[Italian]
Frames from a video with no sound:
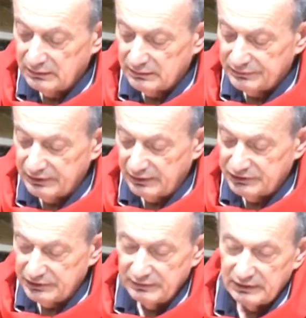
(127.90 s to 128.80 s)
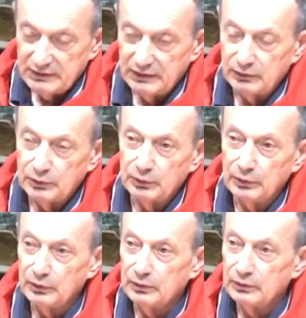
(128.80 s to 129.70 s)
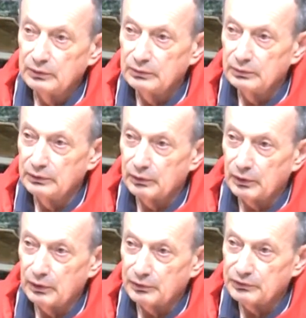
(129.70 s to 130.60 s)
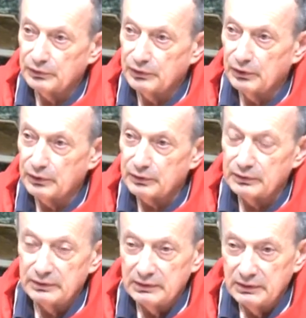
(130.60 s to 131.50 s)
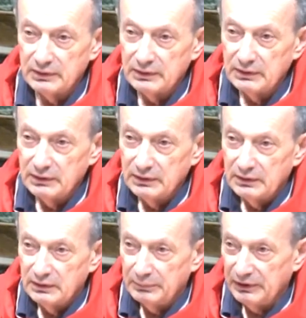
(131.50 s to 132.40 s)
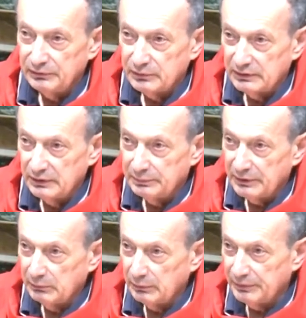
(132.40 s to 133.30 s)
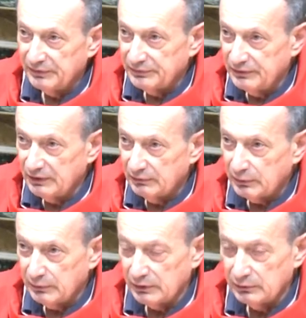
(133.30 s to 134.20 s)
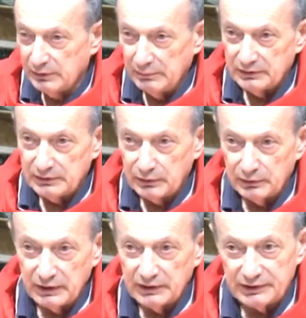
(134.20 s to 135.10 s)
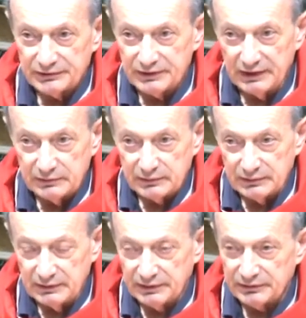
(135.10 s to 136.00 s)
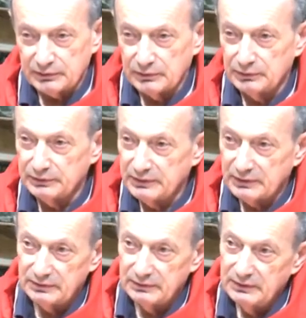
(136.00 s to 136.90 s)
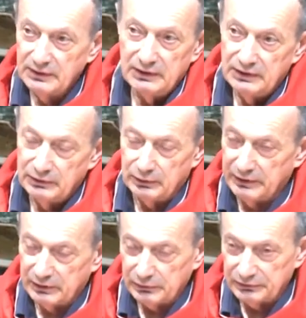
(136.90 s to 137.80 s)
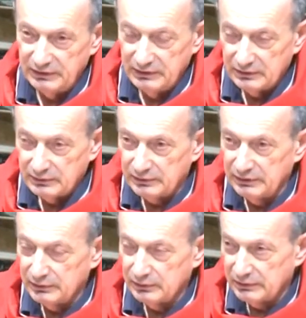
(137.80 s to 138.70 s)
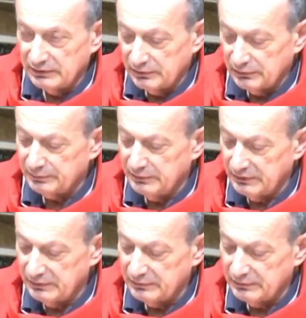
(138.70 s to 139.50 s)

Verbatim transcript: Se ricevete in dono un orologio d'oro, penso che il primo pensiero è quello di metterlo nel cassetto, di nasconderlo. Non è così con i doni dello Spirito.